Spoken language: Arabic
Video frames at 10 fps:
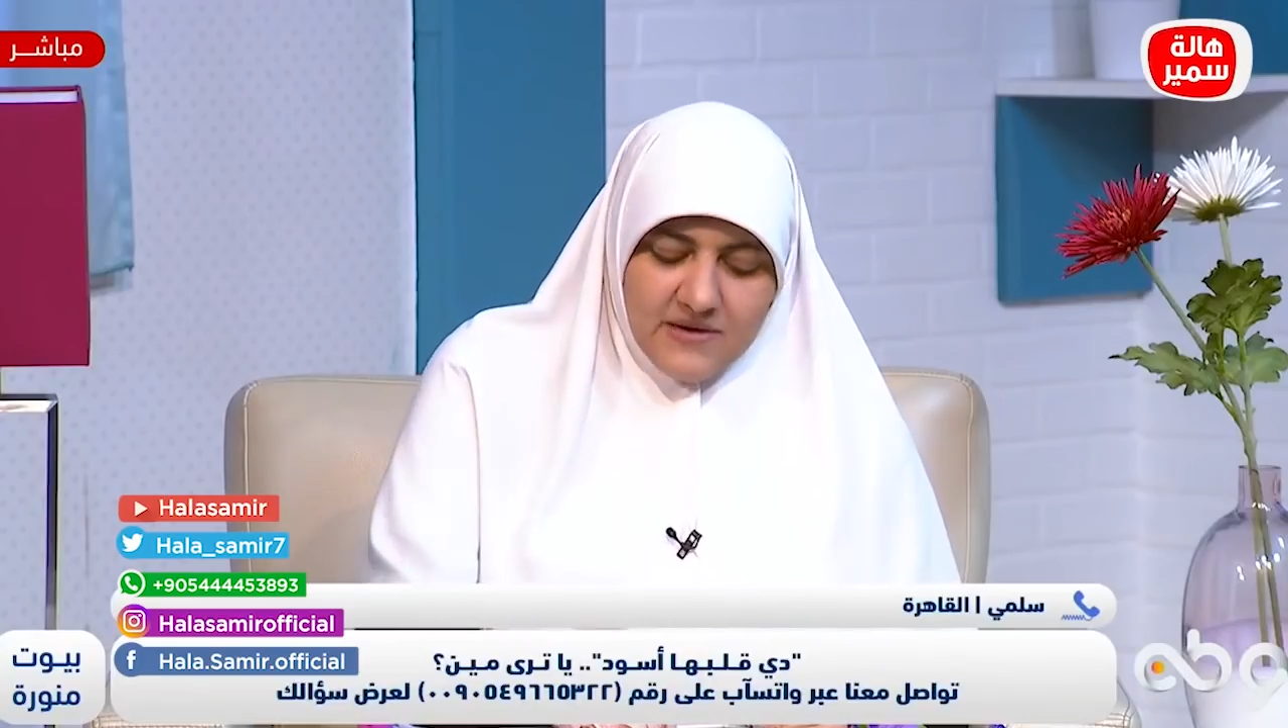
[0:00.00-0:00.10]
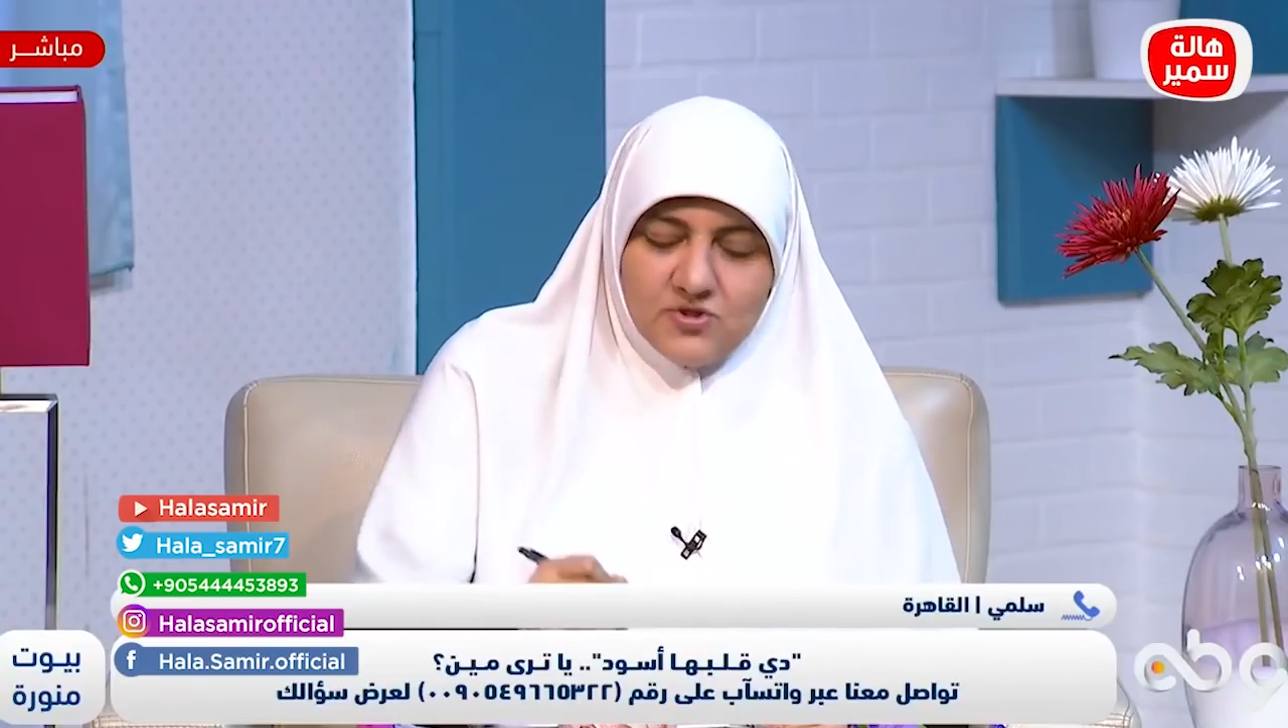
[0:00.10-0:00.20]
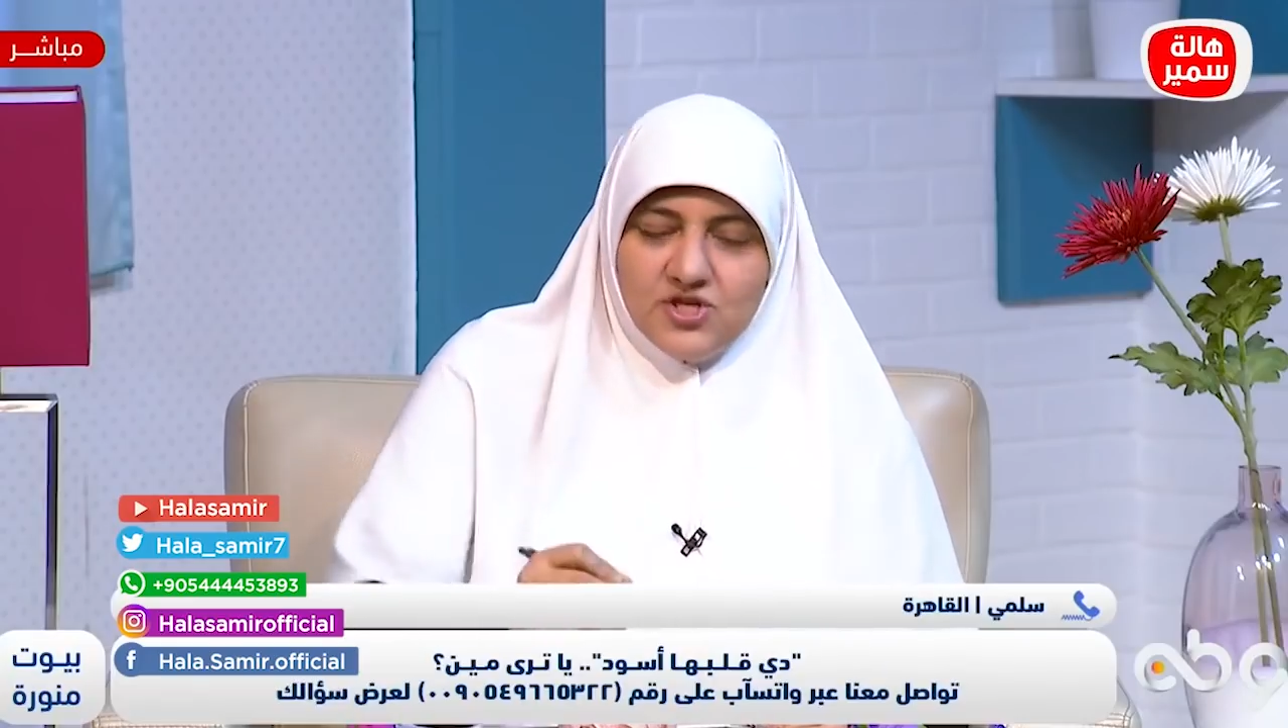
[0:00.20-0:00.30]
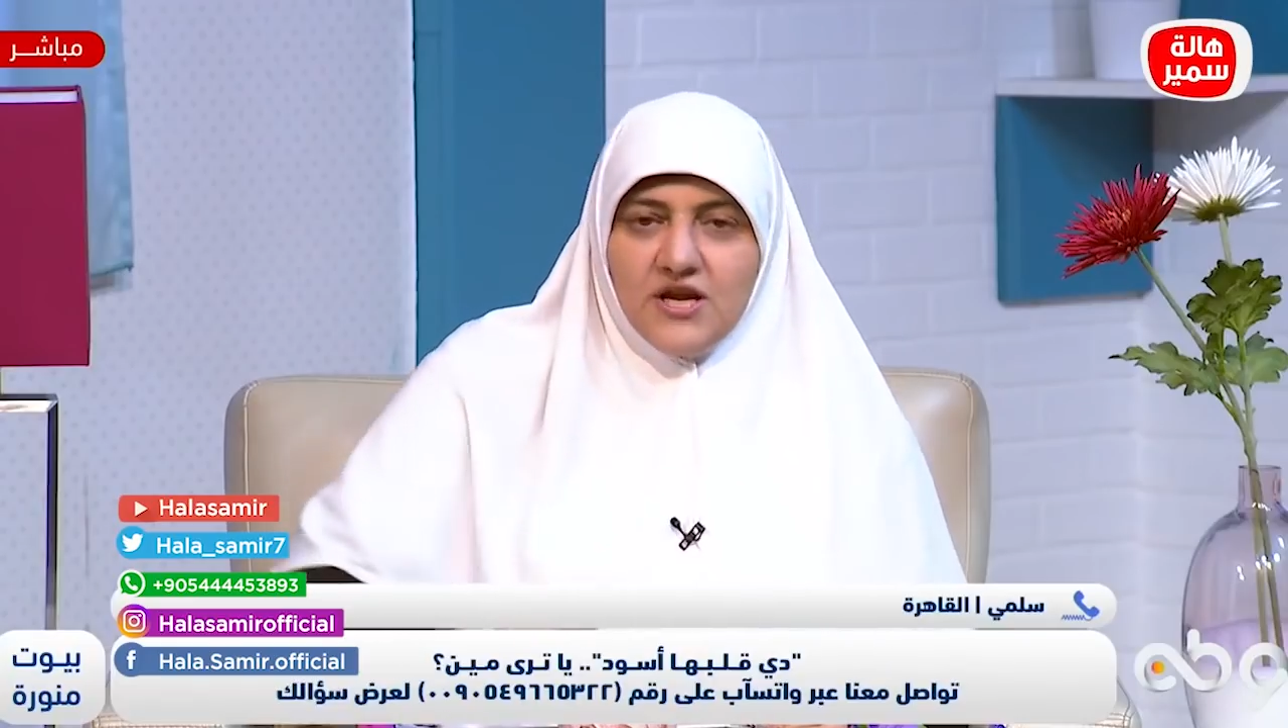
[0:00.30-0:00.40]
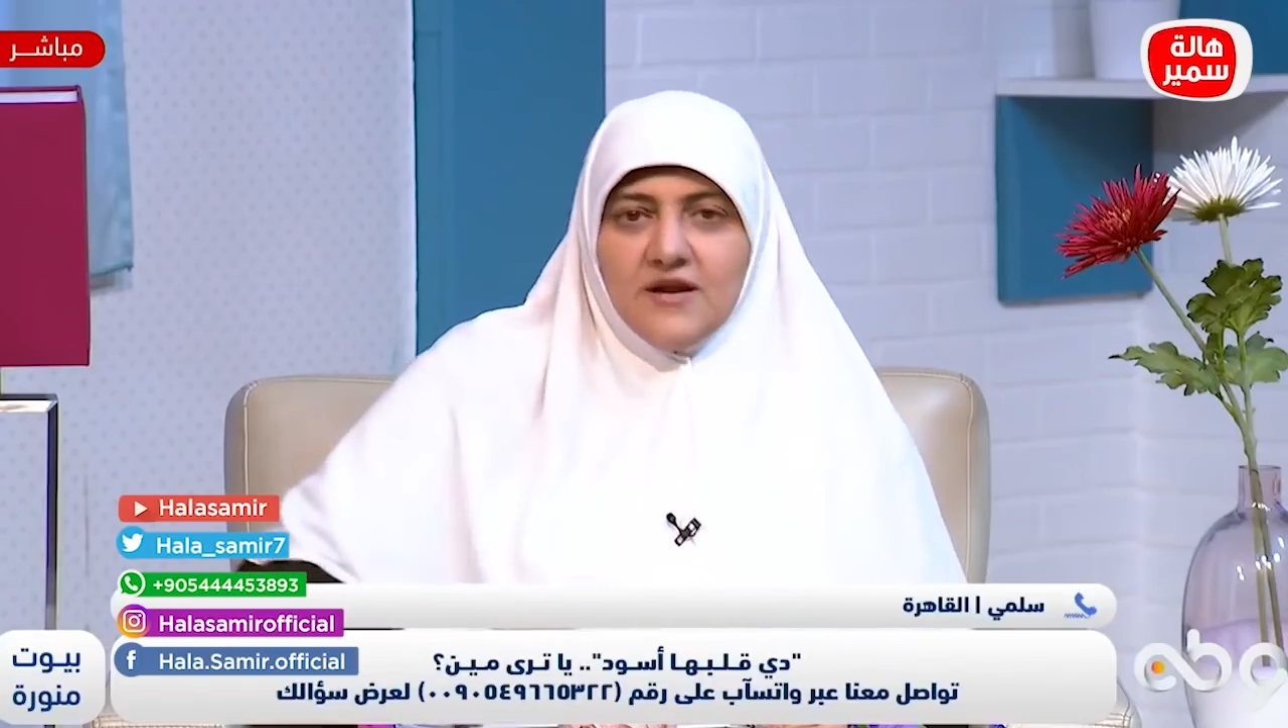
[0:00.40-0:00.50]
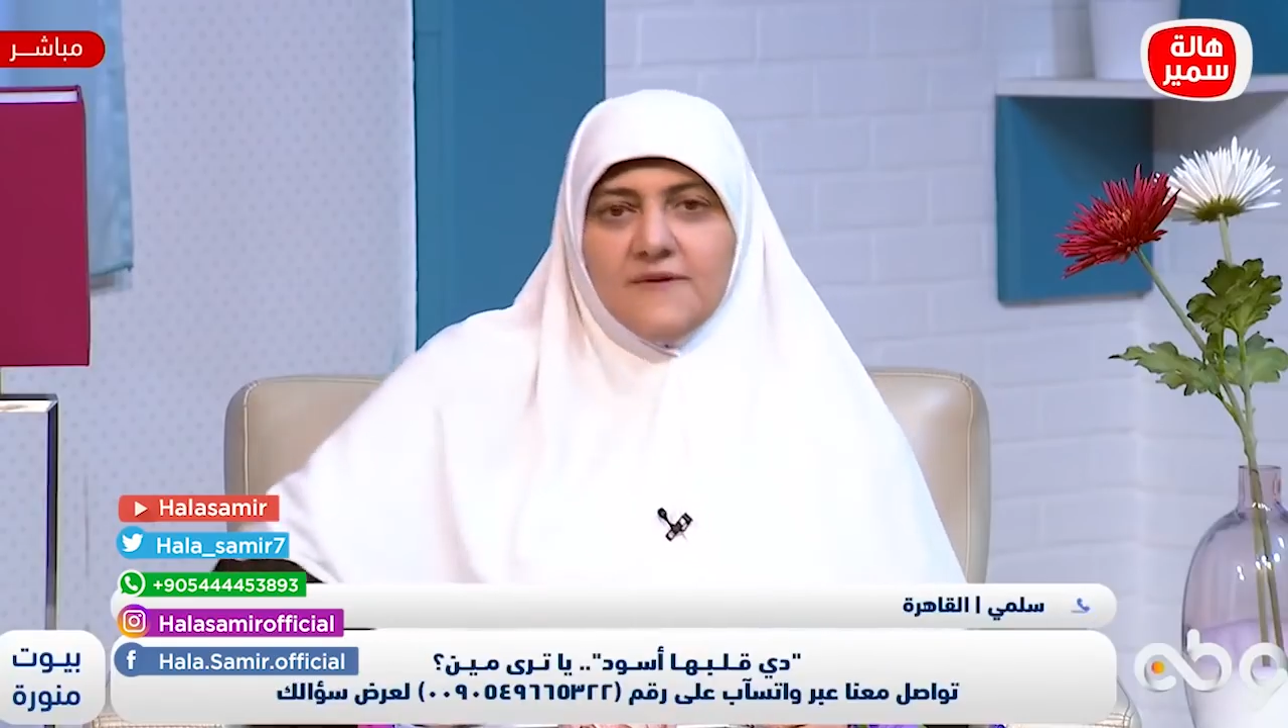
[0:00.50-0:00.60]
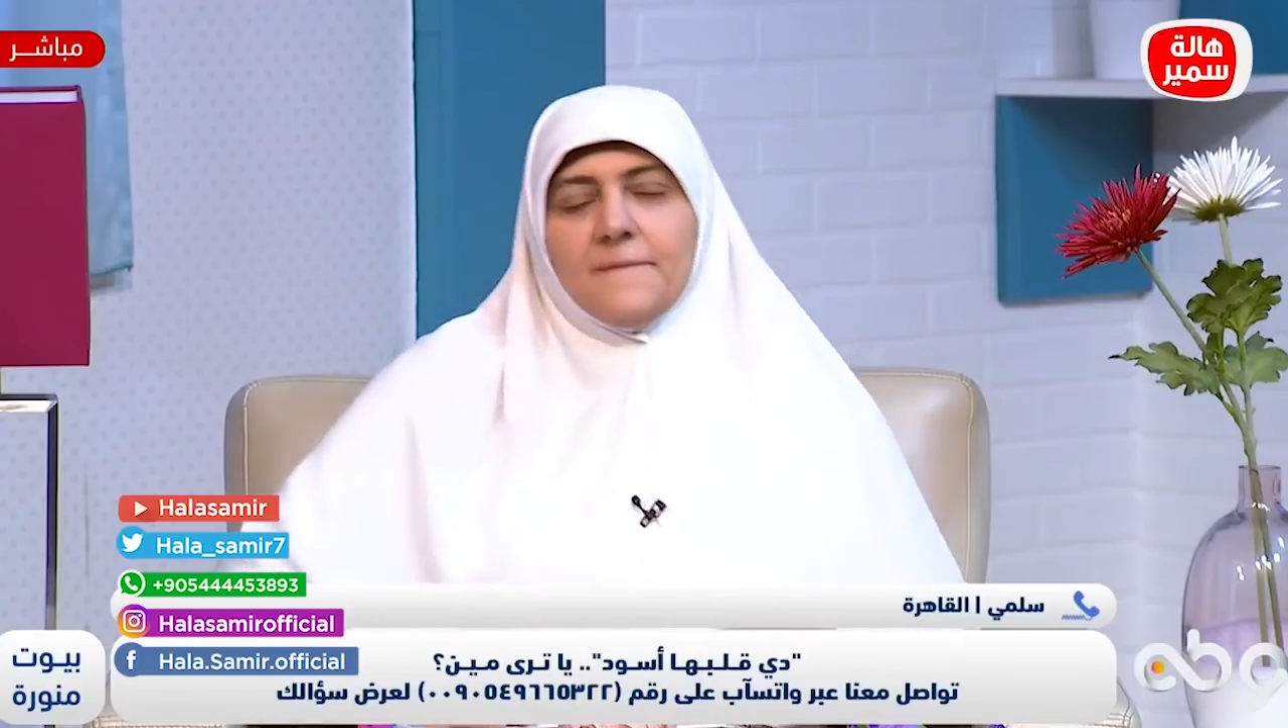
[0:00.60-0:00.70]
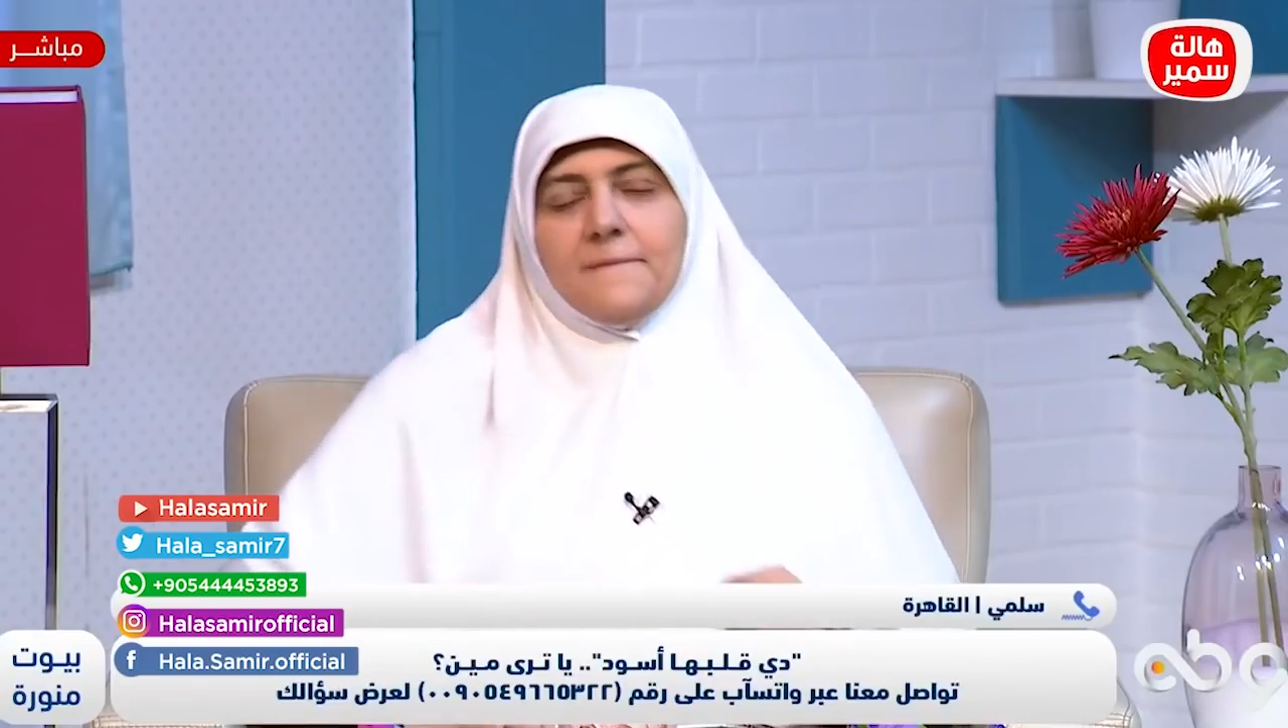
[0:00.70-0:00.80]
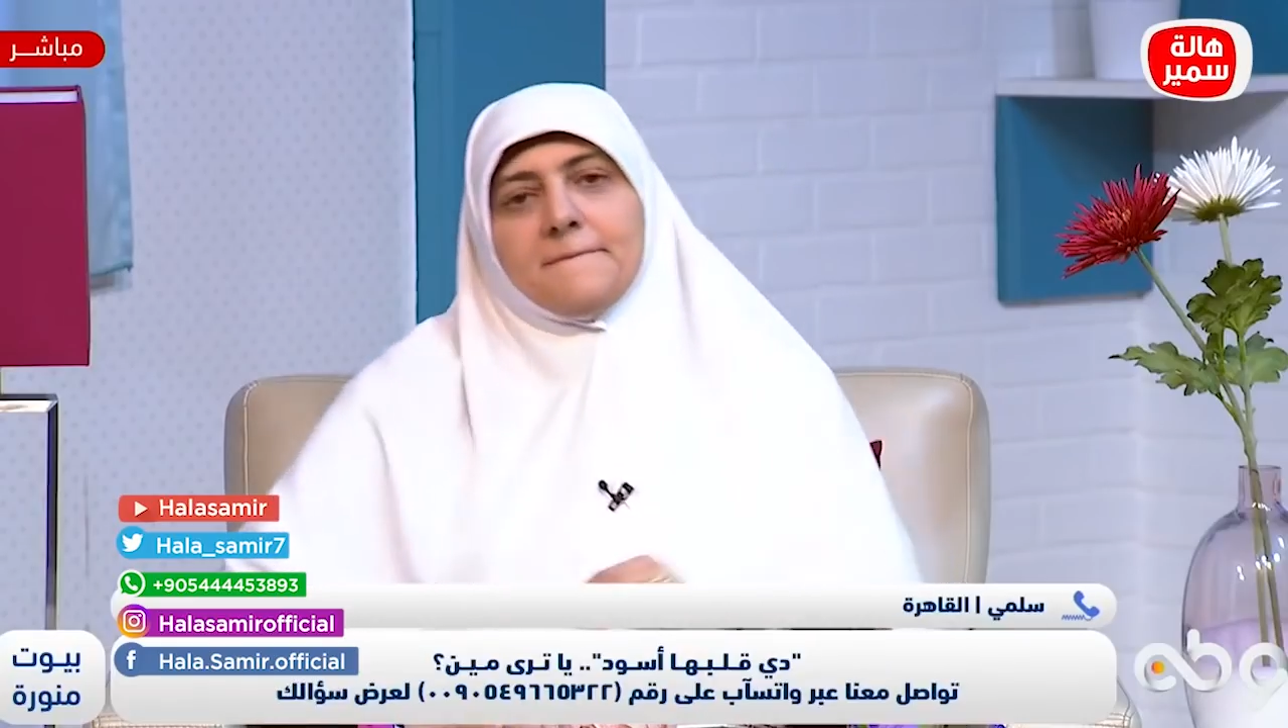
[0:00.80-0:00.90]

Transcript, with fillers: ايه المشكله